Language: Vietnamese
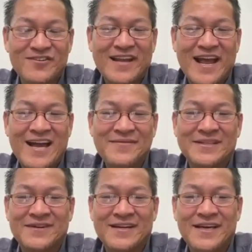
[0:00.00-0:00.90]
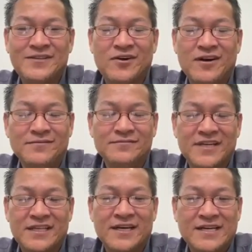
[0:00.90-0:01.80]
còn trả hai bạn tạm đấy chỗ
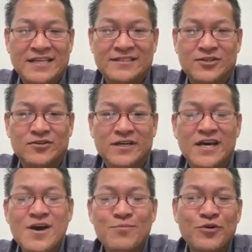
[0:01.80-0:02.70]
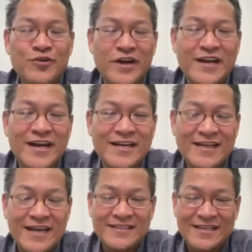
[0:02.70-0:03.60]
cái thứ casino ấy vô quật
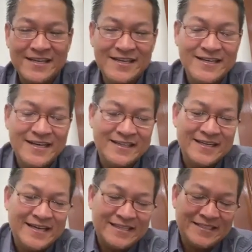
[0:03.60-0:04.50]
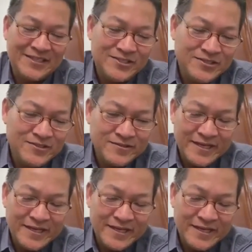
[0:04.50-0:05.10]
đăng thà chất nâng cái đường thứ casino